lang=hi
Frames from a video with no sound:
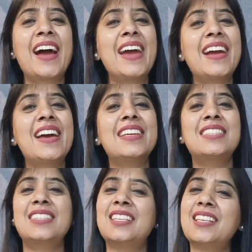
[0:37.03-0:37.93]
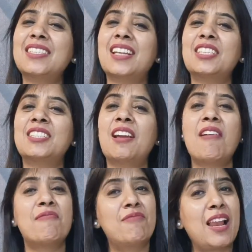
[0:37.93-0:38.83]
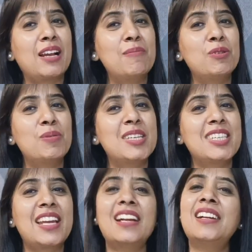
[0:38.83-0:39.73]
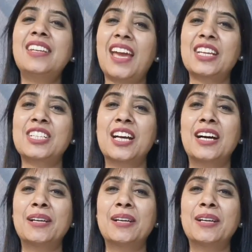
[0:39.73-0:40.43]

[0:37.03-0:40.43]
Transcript: हाई गाइज दिस इज रचना वेलकम टू माई चैनल टेक्शा